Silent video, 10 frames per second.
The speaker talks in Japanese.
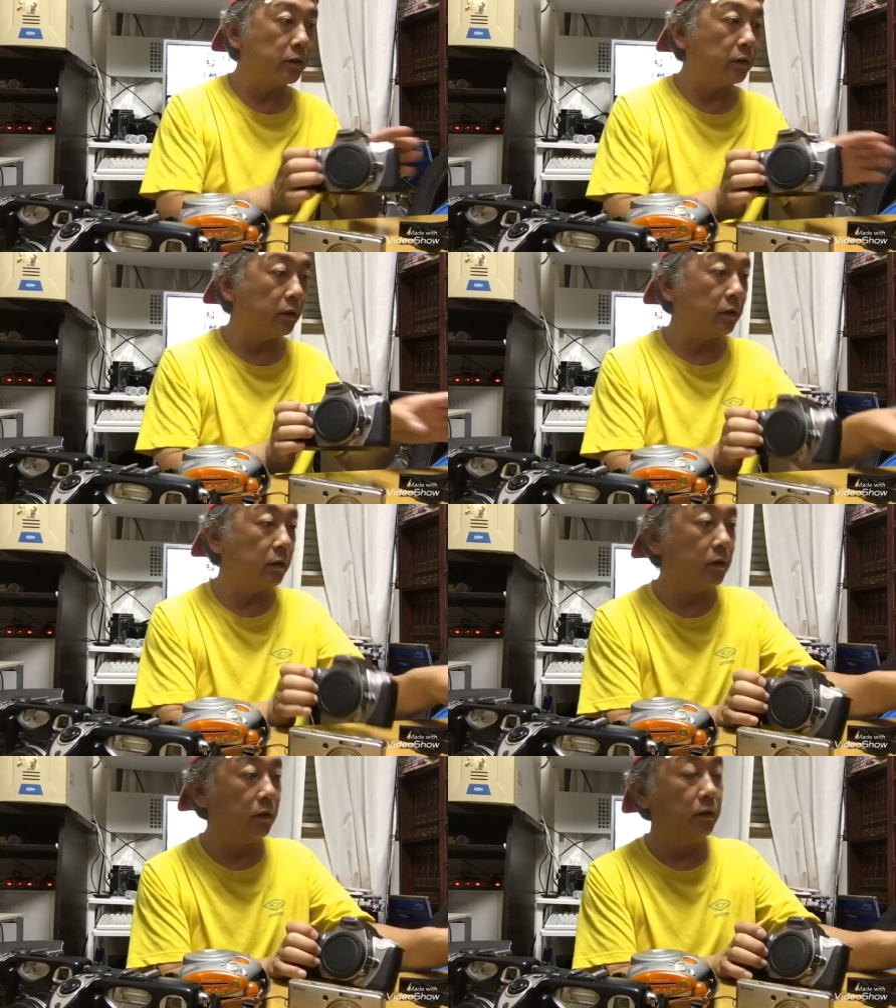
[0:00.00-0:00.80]
し、
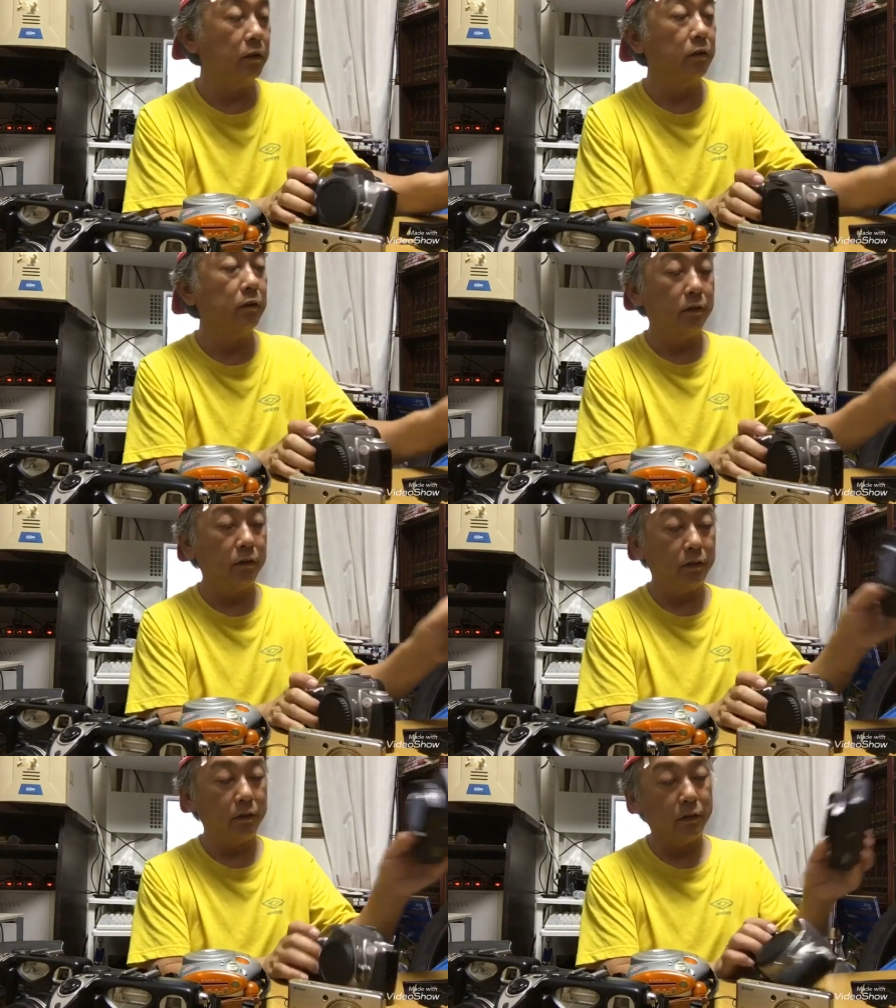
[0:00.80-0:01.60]

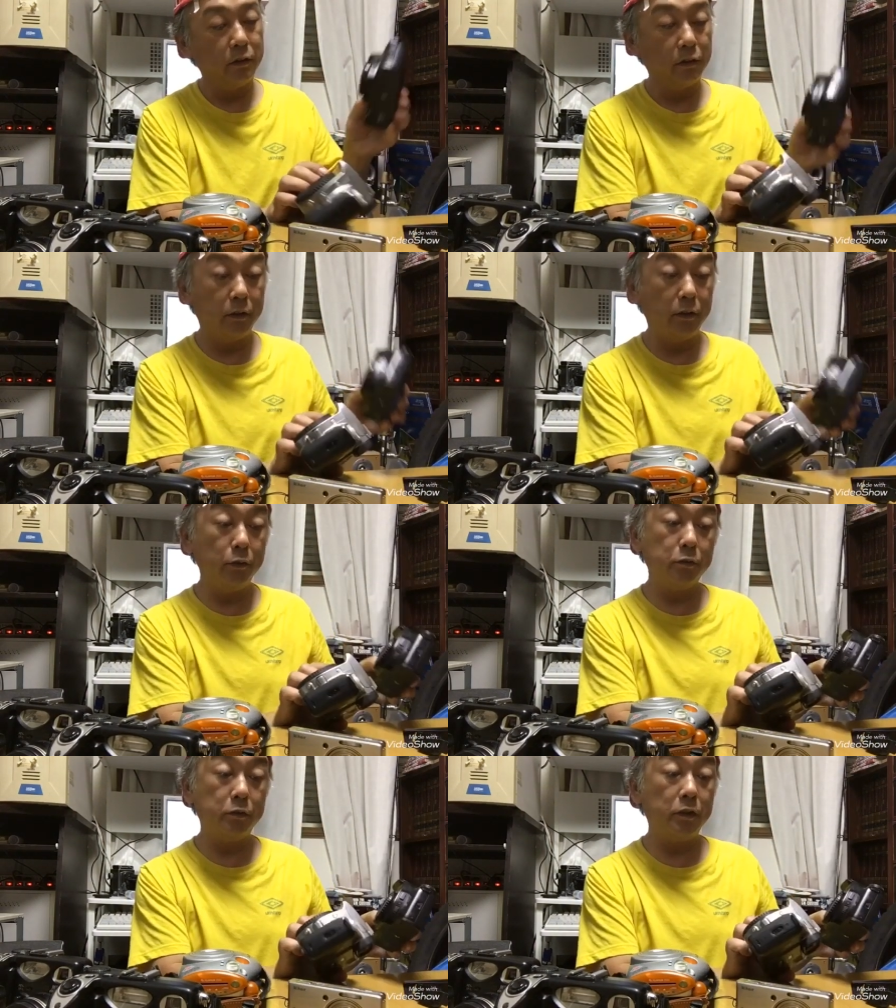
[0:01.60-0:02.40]
えー、
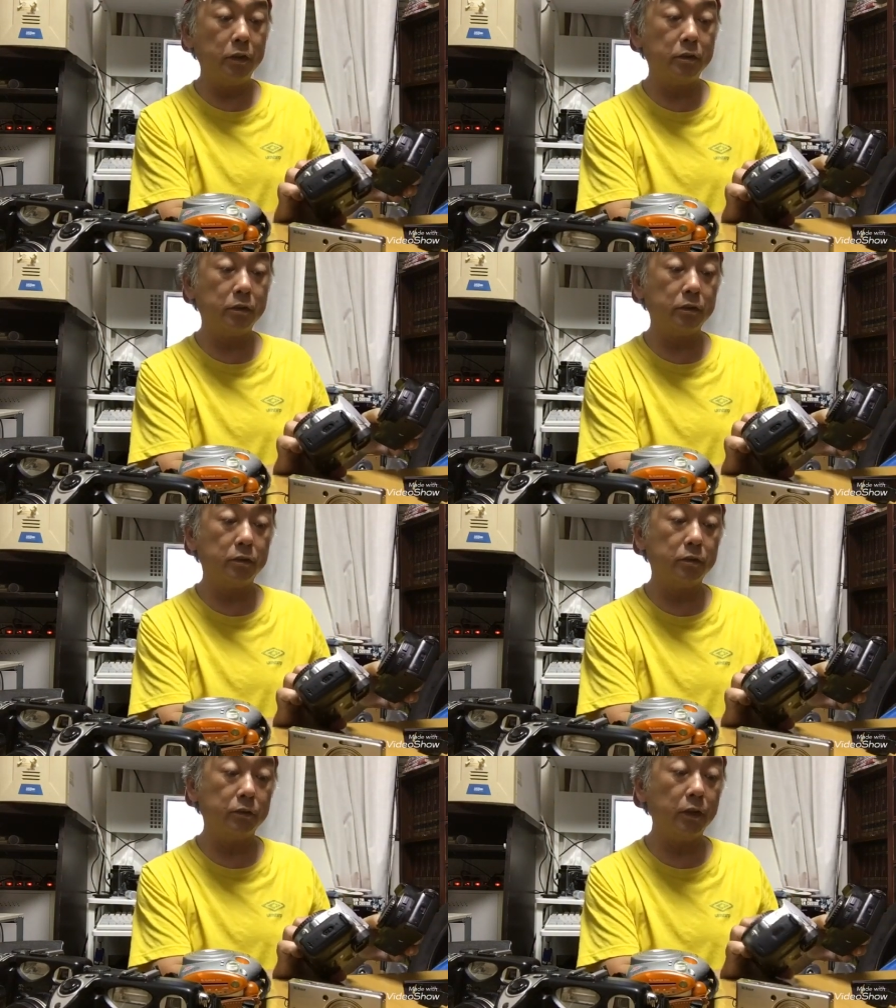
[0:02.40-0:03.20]
EOS KISS
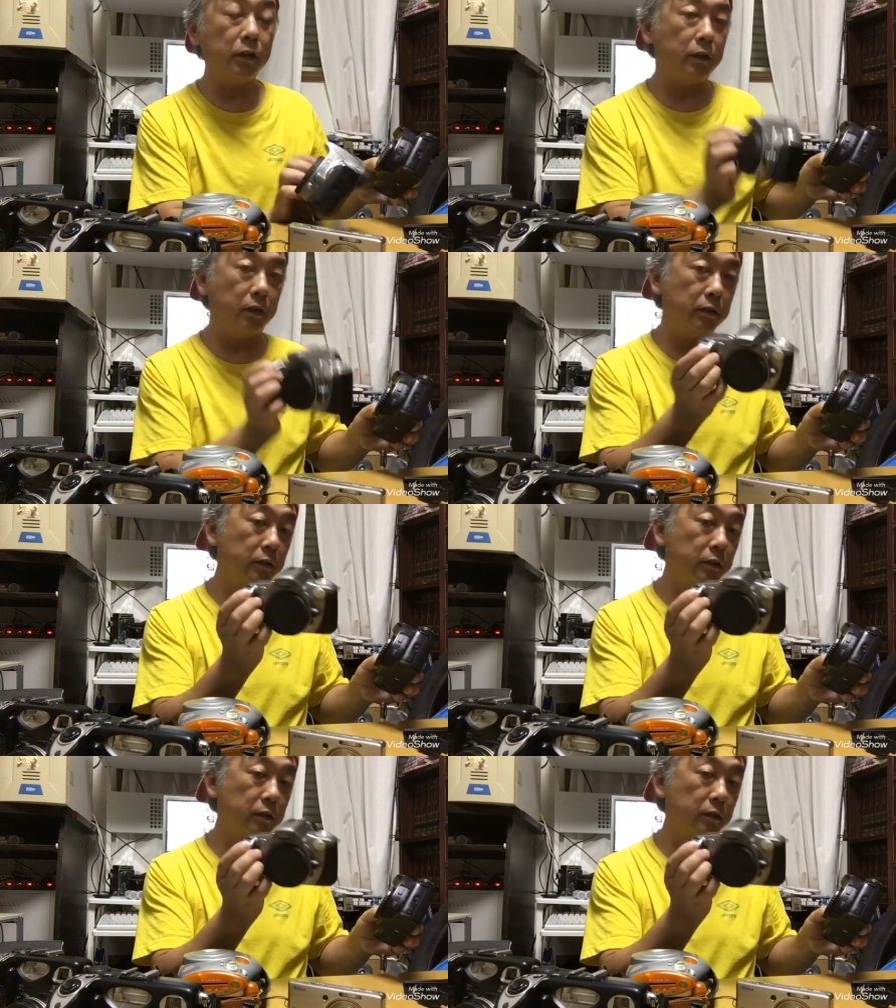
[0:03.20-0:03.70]
3か。